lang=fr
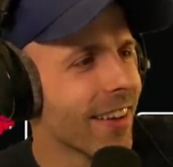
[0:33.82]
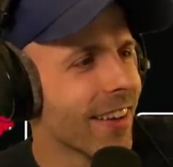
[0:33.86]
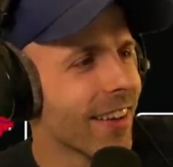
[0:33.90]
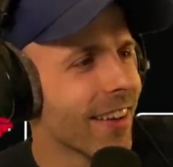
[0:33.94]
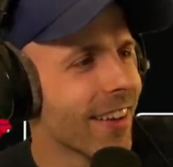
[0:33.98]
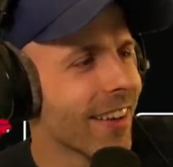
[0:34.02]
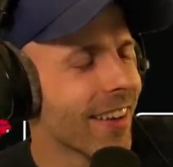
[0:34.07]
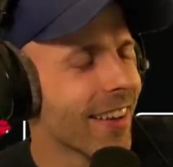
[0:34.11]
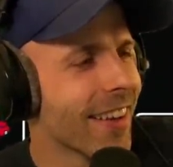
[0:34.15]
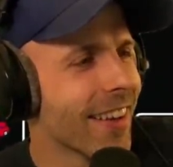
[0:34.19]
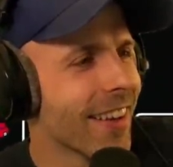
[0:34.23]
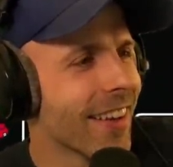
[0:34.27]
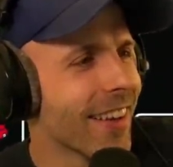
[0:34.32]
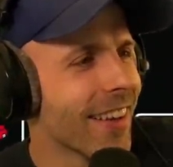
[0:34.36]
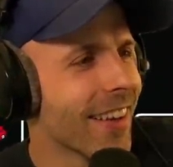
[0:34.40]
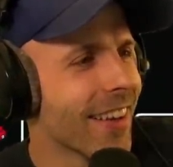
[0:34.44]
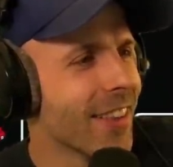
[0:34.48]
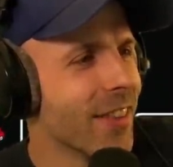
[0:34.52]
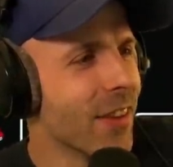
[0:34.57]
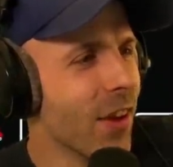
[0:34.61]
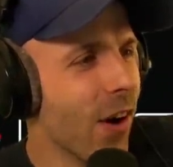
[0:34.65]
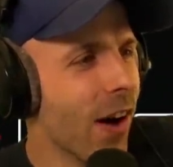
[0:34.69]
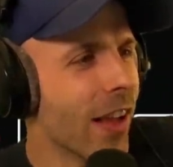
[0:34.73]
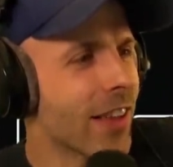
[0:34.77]
Et me
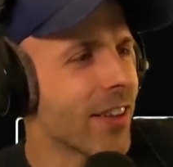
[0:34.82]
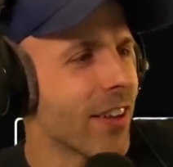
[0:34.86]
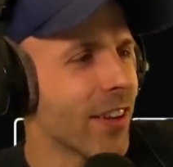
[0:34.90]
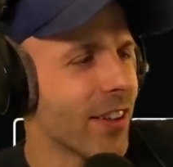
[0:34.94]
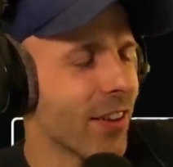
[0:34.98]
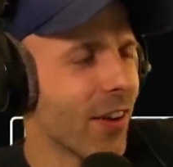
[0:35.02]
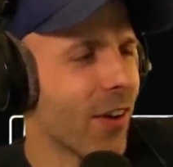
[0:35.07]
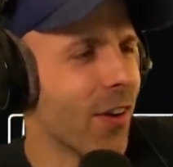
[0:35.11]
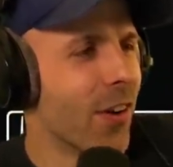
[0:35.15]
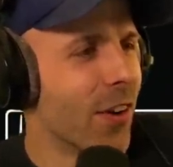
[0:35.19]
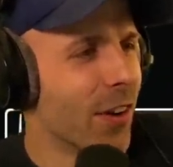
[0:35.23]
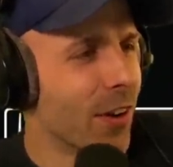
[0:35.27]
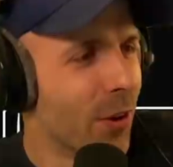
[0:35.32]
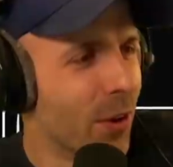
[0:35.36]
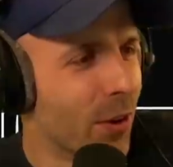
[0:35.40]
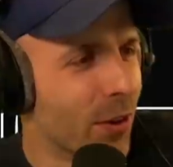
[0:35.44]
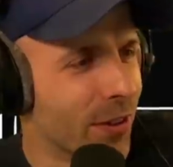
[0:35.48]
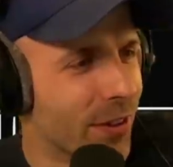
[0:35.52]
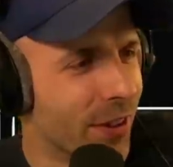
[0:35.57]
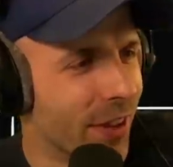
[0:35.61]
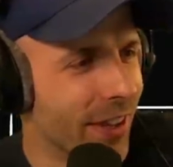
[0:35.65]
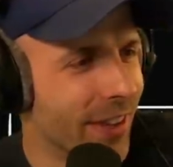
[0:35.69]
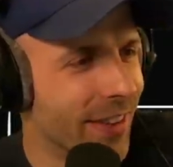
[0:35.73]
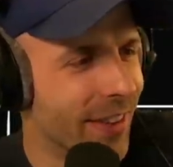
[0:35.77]
voici. Non, attends, attends. Euh,
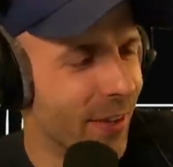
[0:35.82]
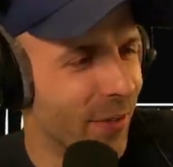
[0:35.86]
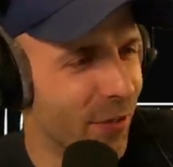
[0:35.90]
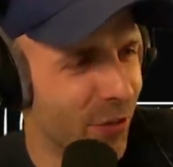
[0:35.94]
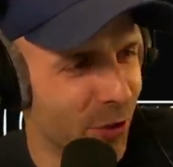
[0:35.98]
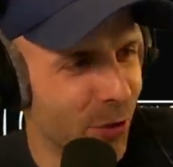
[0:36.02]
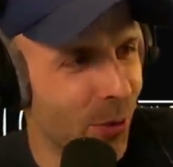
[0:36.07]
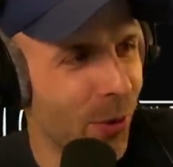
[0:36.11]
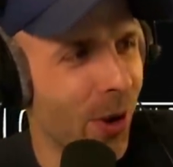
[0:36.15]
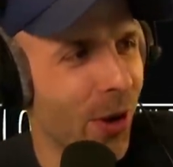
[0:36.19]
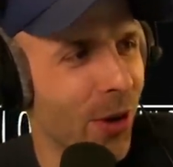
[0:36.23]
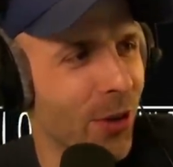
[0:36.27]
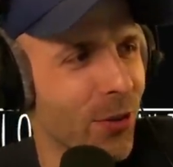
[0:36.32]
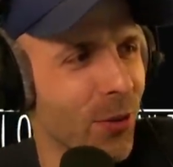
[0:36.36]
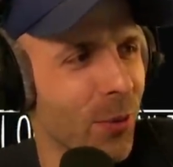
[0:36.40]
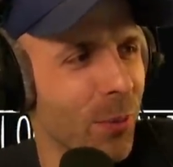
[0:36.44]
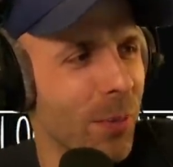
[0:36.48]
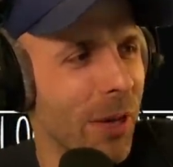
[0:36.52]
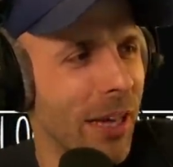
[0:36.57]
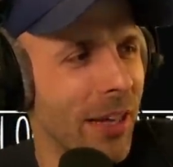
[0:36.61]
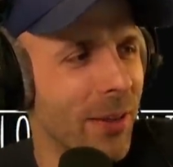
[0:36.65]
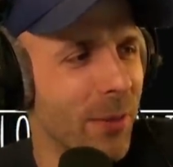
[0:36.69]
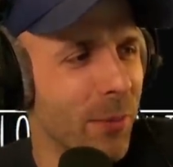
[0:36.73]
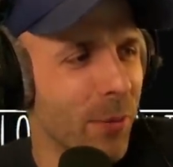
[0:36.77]
des viewers t'ont
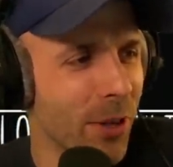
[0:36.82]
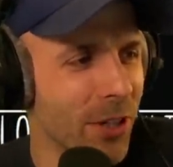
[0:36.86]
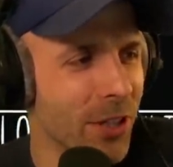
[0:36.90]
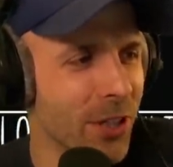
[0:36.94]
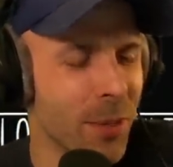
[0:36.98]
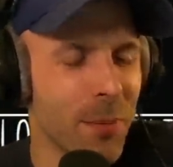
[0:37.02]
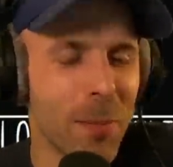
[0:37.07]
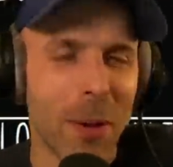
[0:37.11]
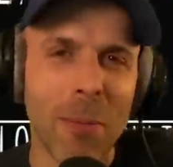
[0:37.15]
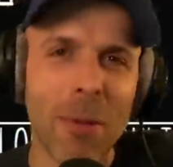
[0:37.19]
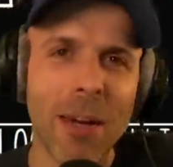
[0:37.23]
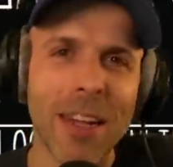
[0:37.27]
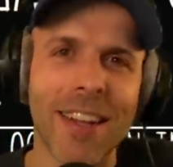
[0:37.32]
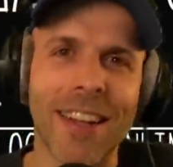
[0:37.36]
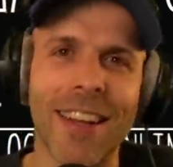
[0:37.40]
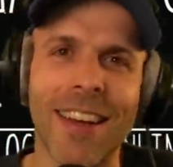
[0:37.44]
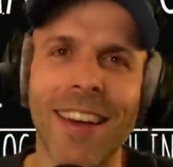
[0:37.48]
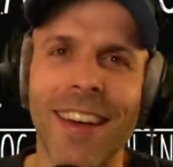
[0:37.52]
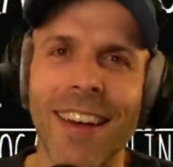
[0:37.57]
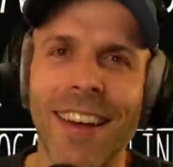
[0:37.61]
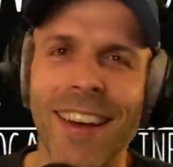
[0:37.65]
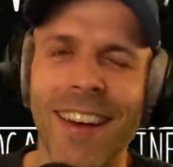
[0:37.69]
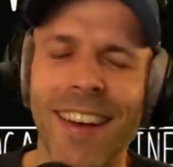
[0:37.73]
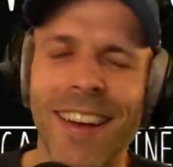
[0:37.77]
ban. Mais non, mais qu'est-ce que t'as
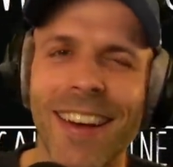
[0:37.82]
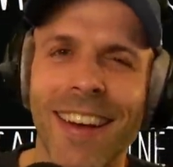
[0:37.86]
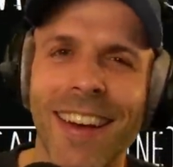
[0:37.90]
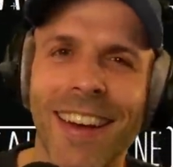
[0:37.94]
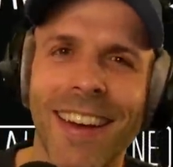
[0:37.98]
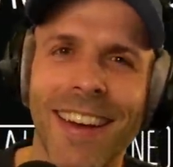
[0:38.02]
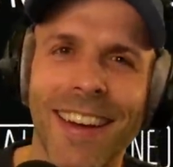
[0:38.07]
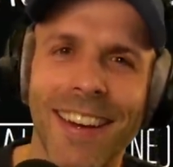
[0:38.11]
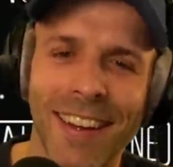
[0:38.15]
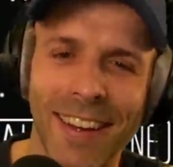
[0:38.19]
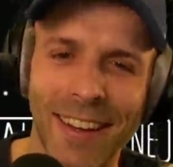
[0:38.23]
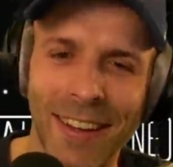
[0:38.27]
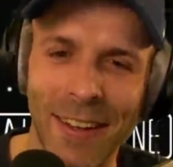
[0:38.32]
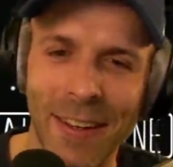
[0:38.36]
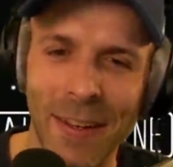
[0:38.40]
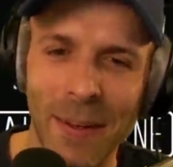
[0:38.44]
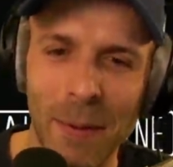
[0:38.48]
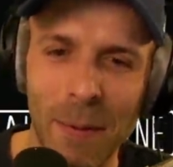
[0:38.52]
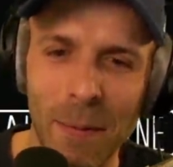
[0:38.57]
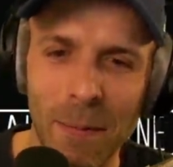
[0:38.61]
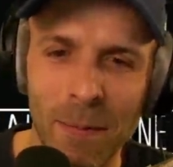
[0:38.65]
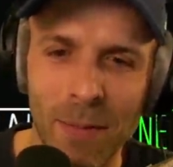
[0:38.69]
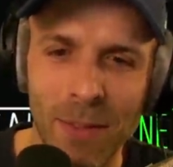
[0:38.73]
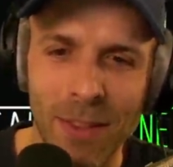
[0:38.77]
fait
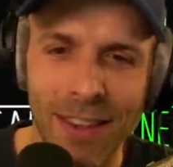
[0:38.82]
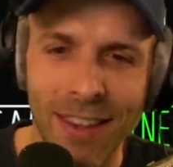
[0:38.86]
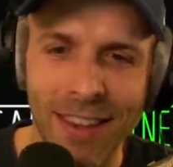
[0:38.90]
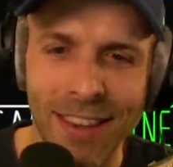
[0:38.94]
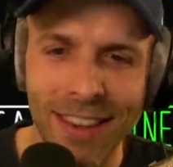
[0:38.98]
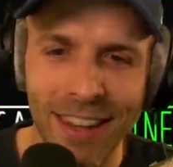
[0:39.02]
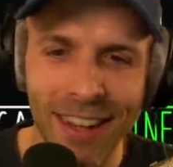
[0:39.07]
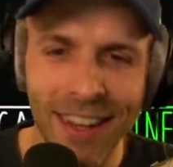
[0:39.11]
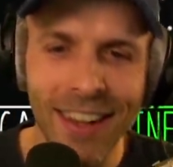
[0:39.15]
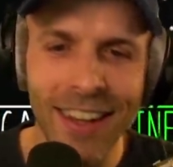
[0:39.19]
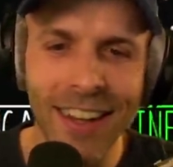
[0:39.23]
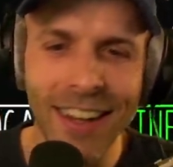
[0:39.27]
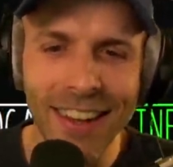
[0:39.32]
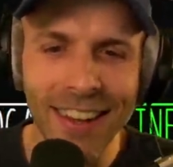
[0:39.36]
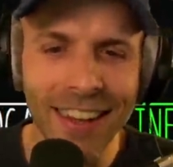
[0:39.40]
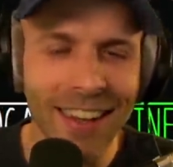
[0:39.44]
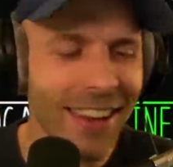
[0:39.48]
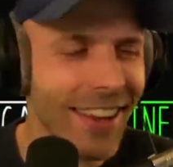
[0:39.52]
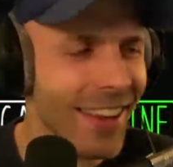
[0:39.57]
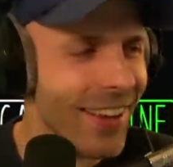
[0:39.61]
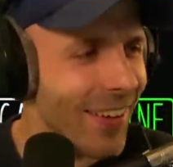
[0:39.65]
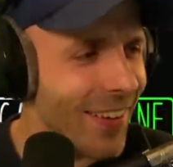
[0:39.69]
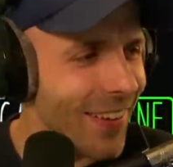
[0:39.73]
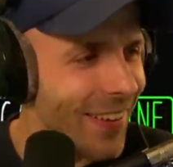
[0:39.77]
attends, non, non,
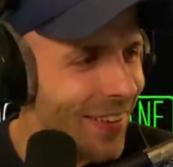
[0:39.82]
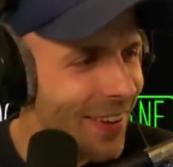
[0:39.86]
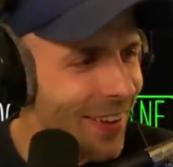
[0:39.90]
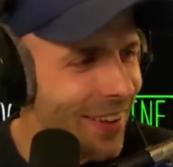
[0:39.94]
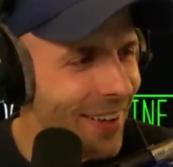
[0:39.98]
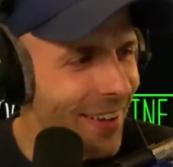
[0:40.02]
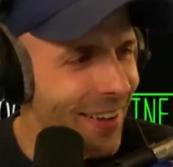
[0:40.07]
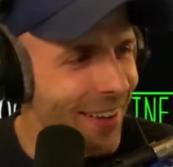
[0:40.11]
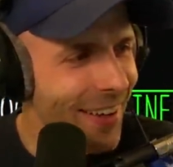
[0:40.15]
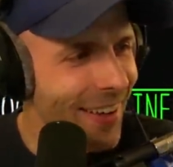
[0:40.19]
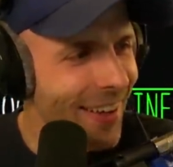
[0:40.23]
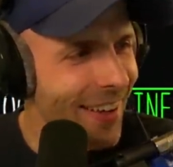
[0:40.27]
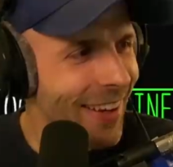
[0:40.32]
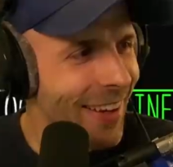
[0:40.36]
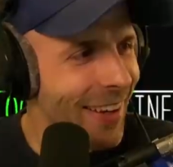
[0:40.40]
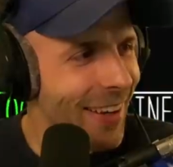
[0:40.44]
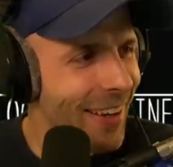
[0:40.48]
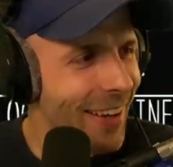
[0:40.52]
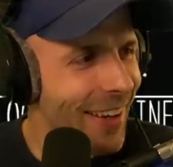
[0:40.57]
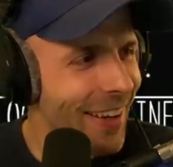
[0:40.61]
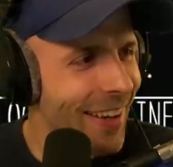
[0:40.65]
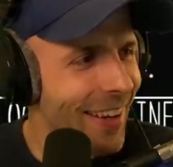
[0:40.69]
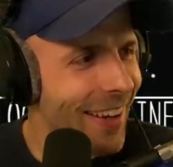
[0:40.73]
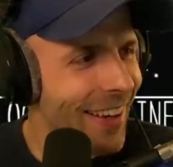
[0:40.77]
non, non, Moi, je fais rien, je
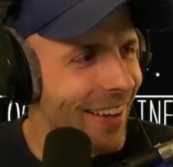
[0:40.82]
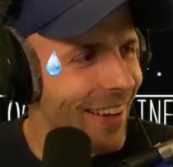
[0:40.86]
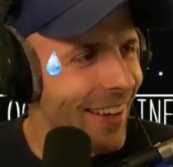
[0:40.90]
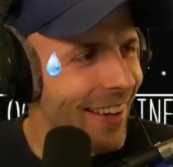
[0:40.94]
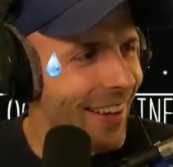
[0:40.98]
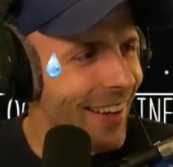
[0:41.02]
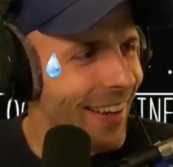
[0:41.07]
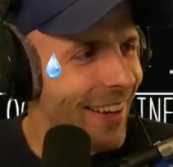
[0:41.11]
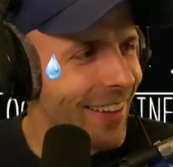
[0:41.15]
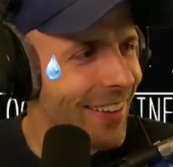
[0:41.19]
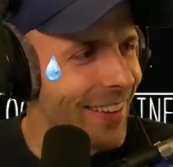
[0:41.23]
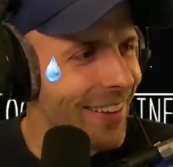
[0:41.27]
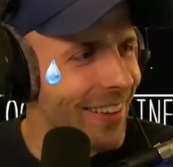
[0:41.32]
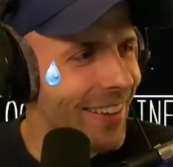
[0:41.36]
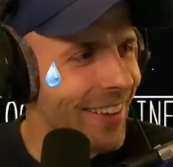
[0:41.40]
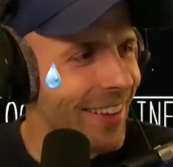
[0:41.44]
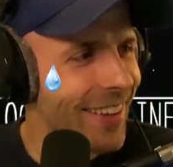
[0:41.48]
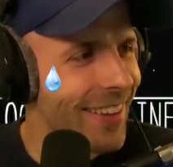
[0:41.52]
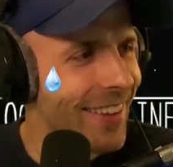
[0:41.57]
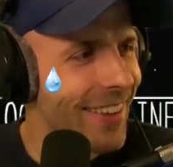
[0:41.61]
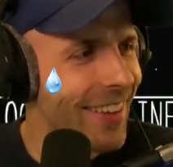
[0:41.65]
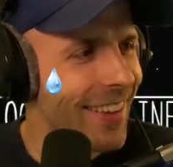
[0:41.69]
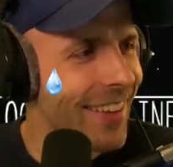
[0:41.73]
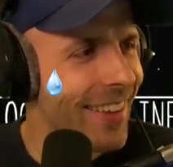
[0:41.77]
suis gentil, tu me connais.
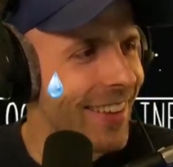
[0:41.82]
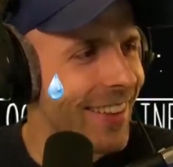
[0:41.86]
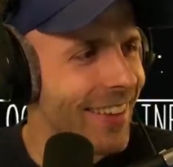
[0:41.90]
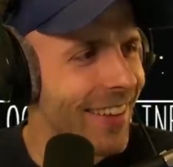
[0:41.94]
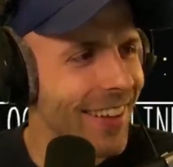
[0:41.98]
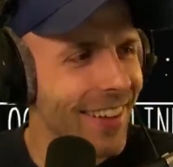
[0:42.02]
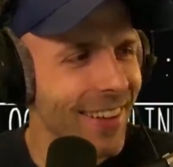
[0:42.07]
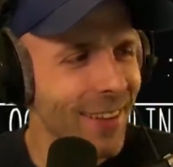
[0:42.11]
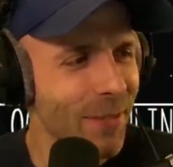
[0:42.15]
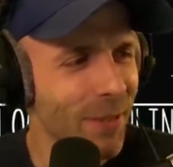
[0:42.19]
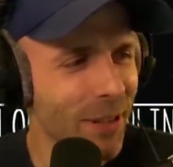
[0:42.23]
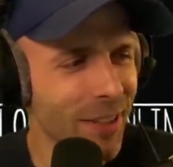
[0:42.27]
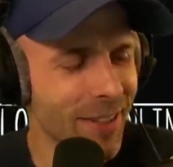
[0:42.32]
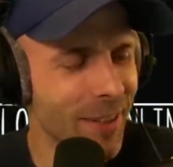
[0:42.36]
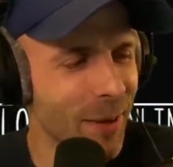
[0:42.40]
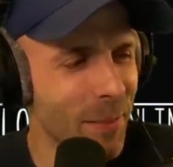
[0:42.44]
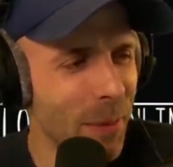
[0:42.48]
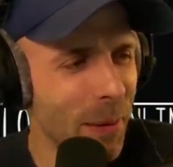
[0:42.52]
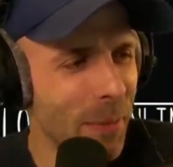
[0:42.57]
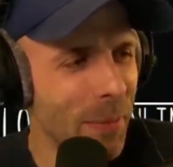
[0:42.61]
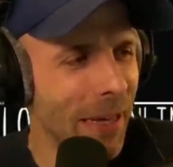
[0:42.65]
Hein. Non, non, moi, je l'ai pas